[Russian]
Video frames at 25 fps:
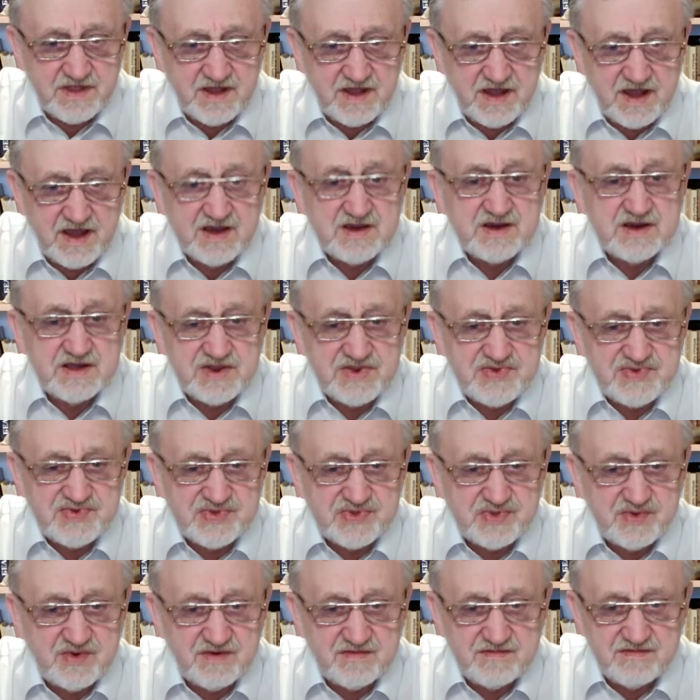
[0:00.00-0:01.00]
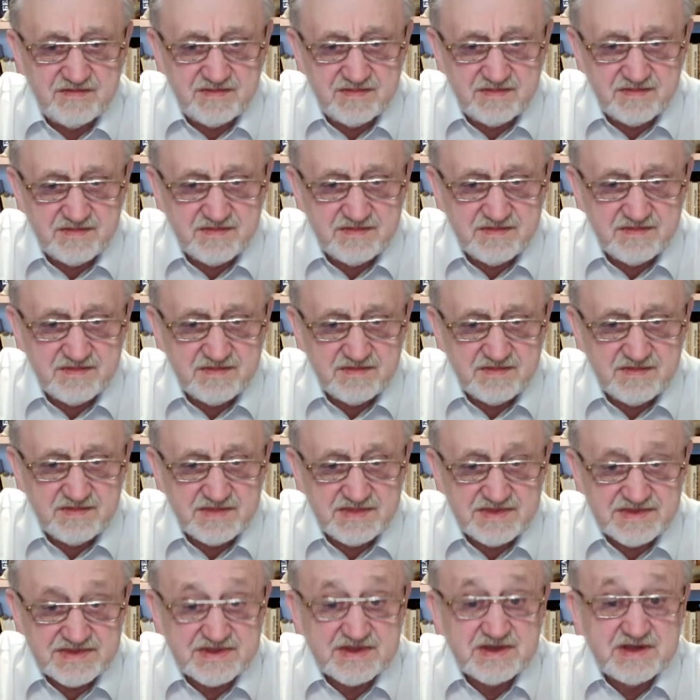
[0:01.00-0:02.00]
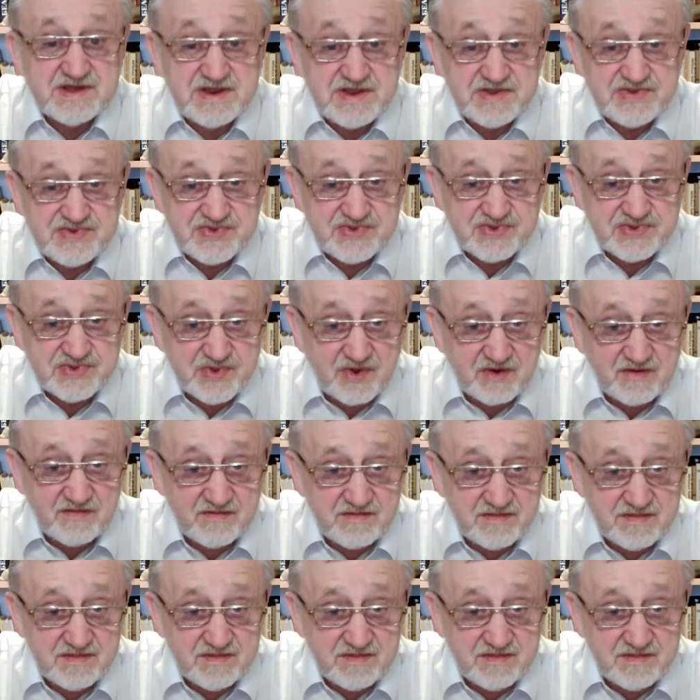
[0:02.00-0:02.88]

а крестом с крестом.